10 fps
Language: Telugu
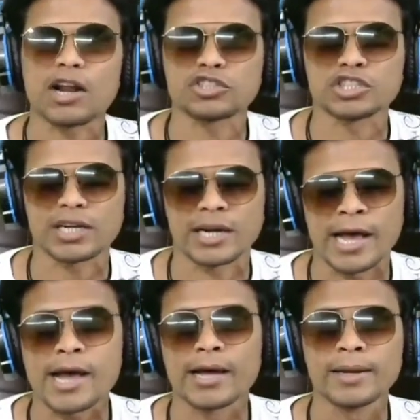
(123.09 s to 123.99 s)
ఆలోచించండి
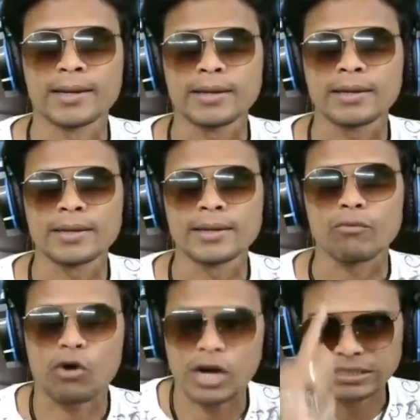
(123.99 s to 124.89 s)
అన్న
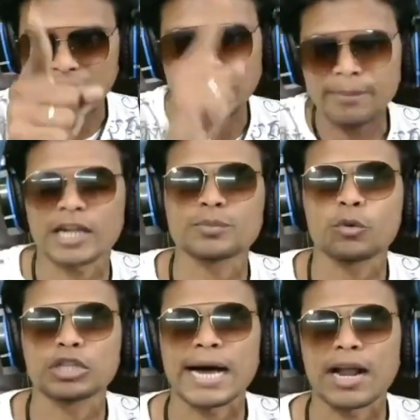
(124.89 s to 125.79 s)
ఒక్కసారి
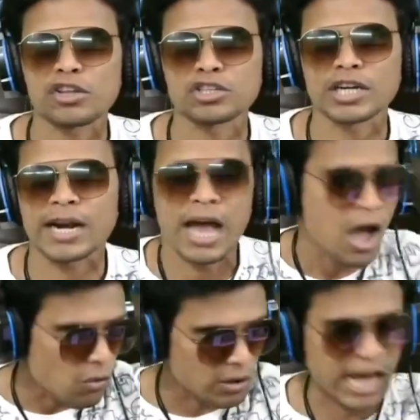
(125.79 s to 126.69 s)
మనస్ఫూర్తిగా ఆలోచించండి అన్న
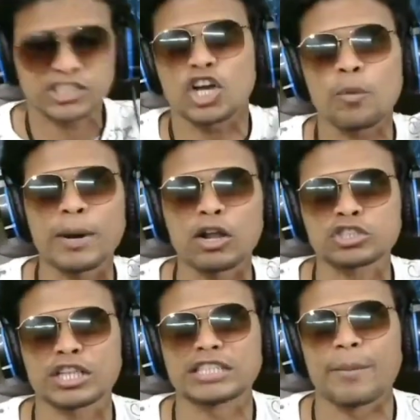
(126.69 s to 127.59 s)
లక్ష రూపాయలు
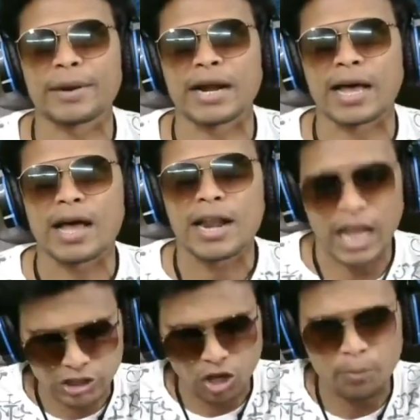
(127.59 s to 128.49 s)
వస్తుందని చెప్పిండన్న
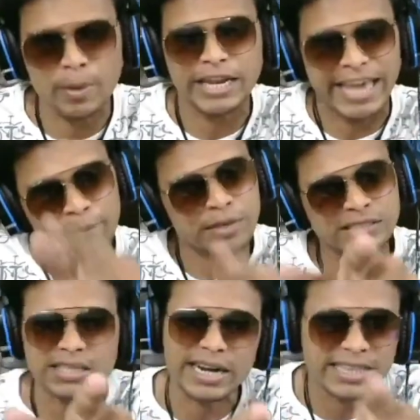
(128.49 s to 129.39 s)
లక్ష రూపాయలు ఏం
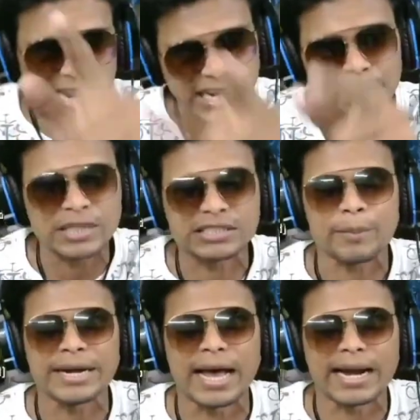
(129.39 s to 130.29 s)
చేస్తారనేది లెక్క మీకు
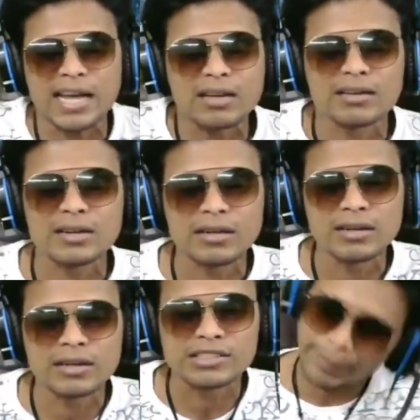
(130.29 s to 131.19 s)
చెప్పినా అన్న
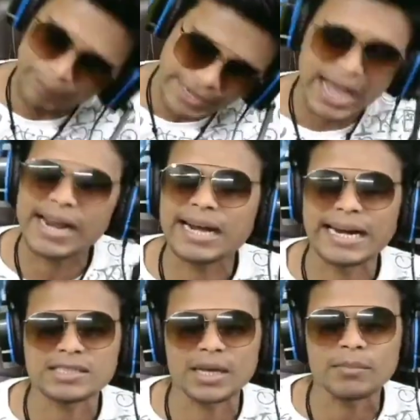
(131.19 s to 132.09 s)
చెప్పినా అన్న
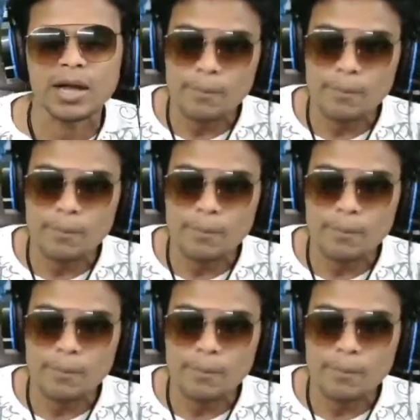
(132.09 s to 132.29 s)
కనీసం